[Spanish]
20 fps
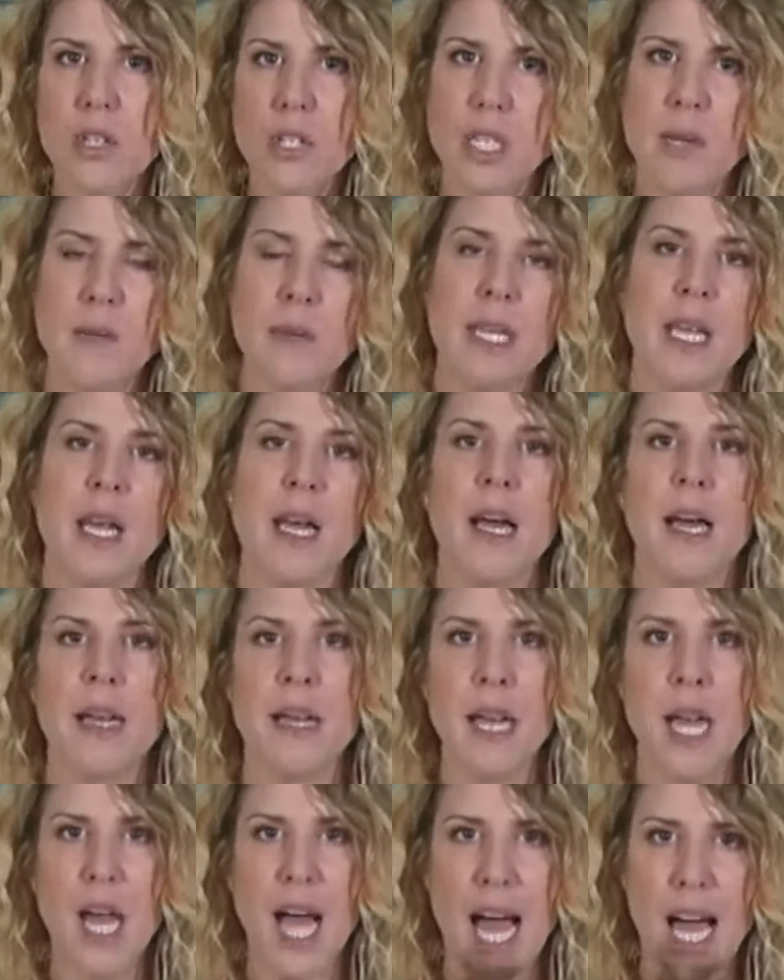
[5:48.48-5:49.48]
se
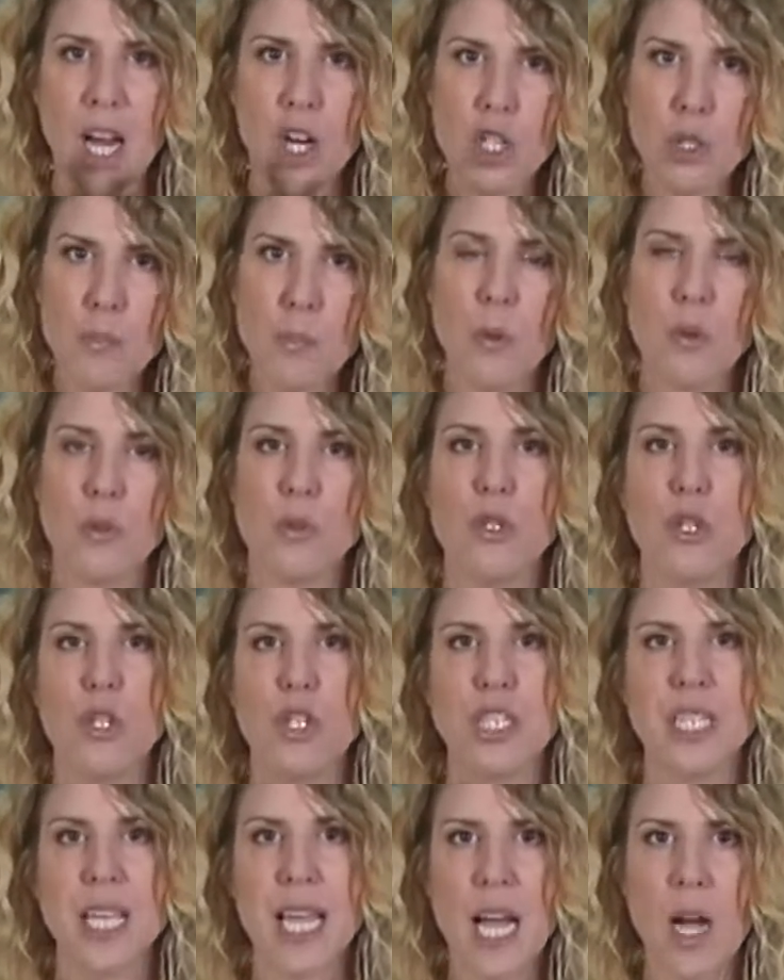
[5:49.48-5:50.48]
llegan a los
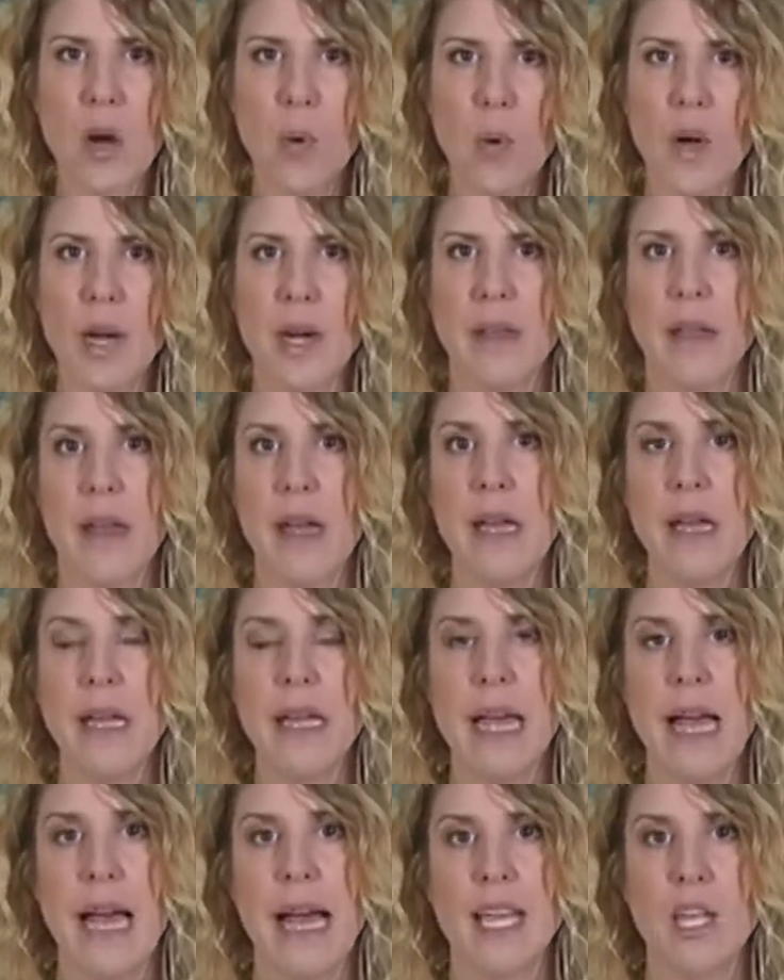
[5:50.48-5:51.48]
puntos, se acuerda,
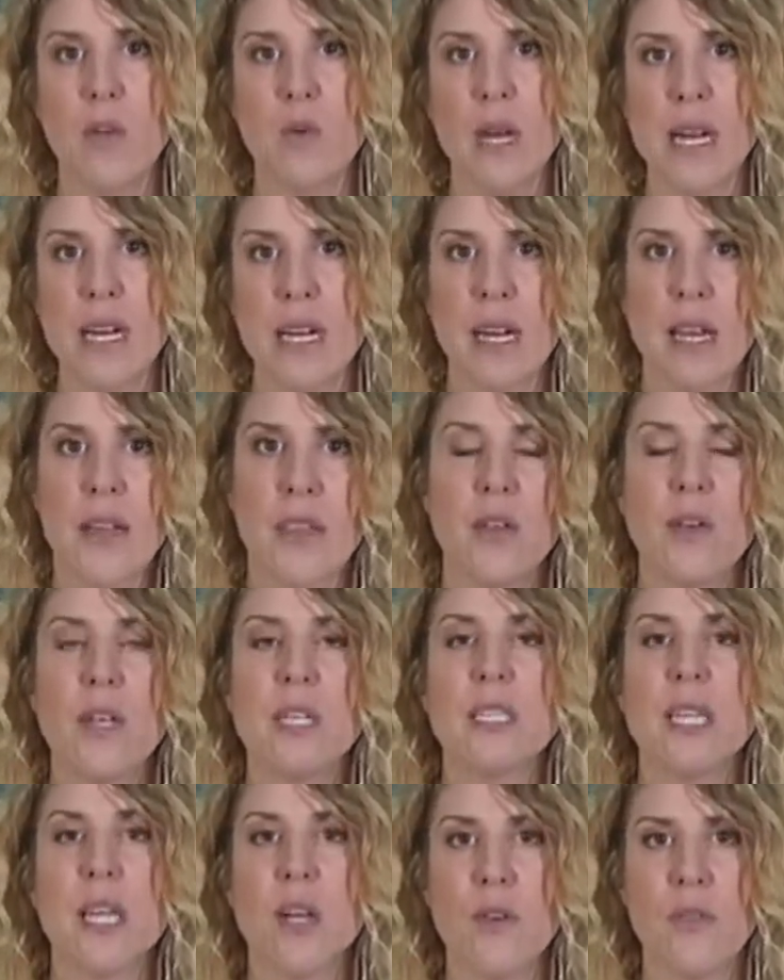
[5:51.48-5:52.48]
hay unas
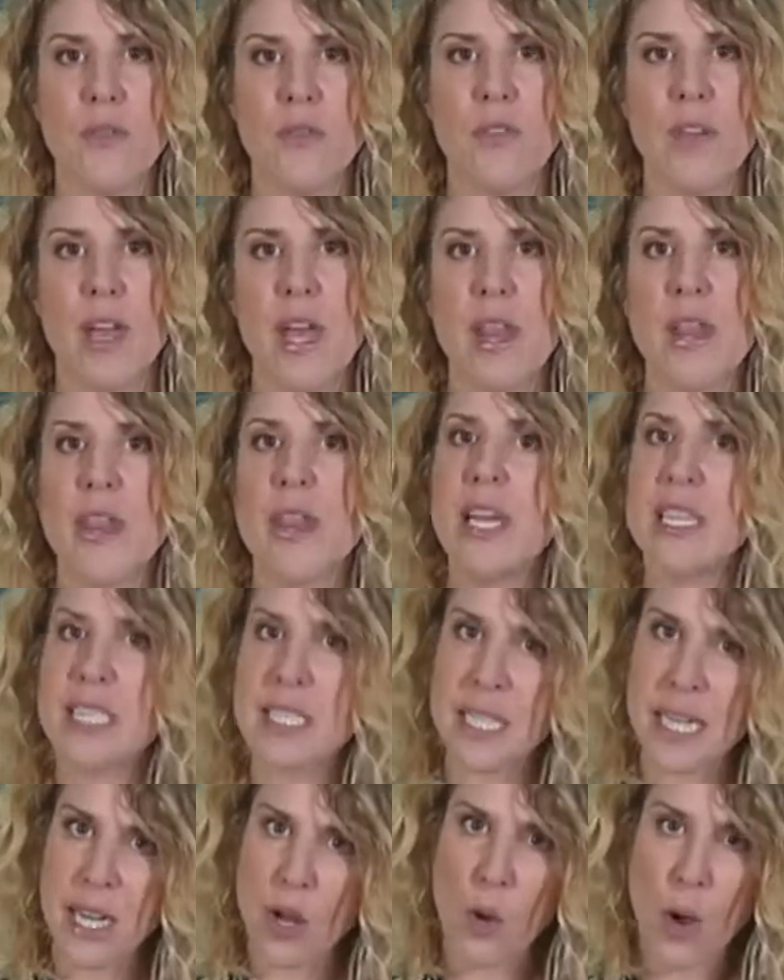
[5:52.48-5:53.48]
relaciones de confianza,
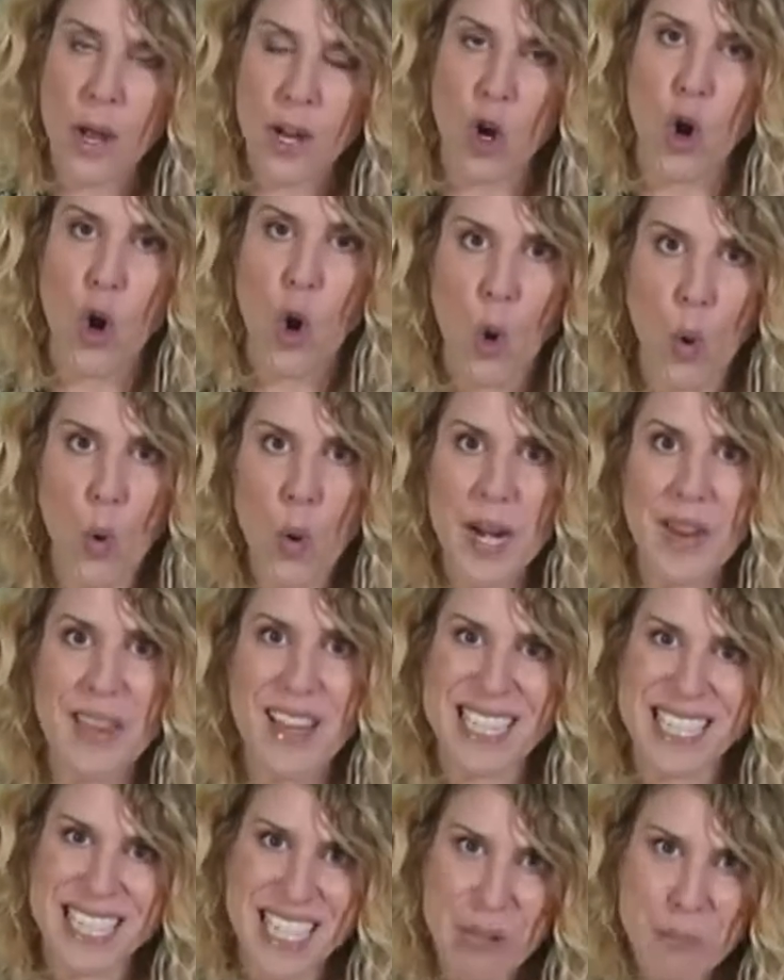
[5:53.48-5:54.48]
se
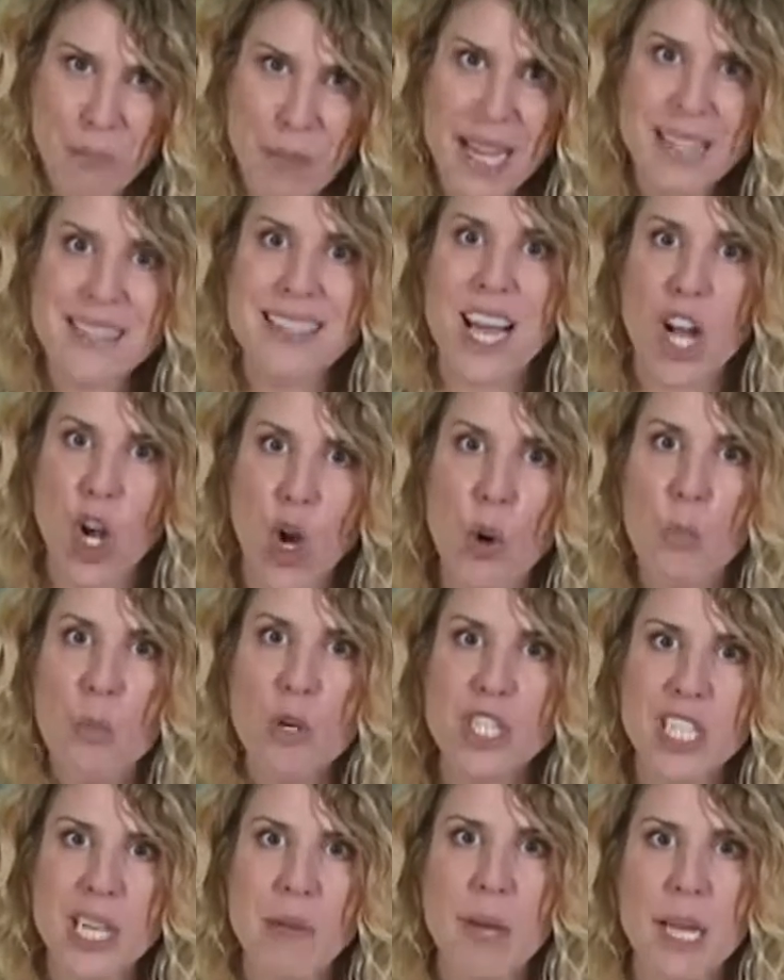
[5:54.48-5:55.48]
concuerda, se pacta
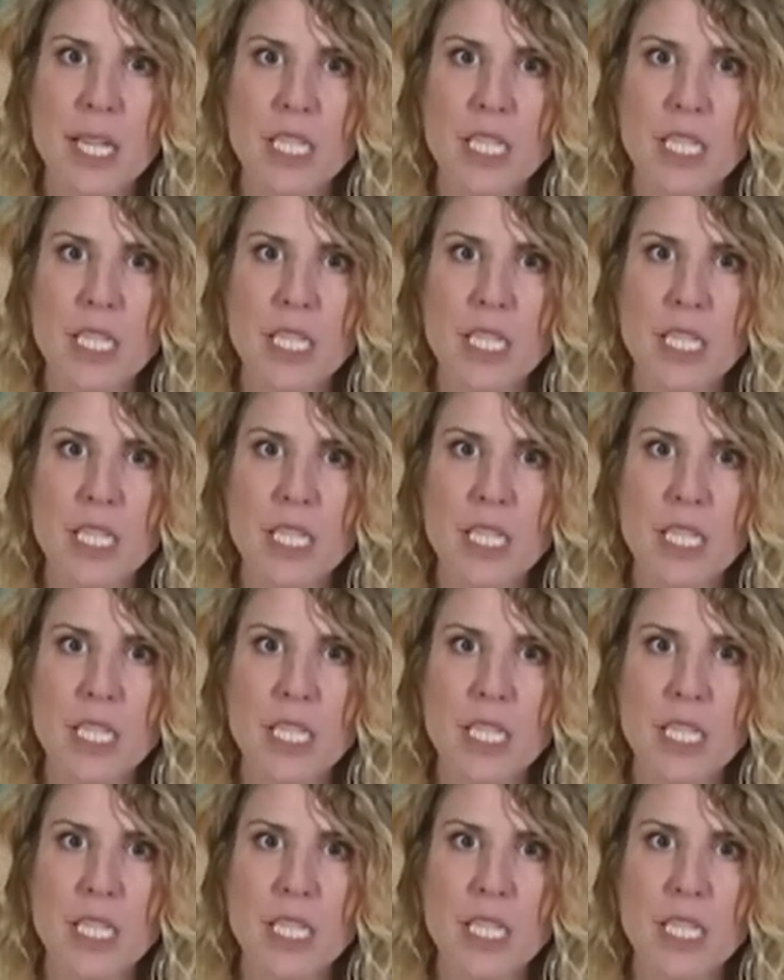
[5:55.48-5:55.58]
cómo se va a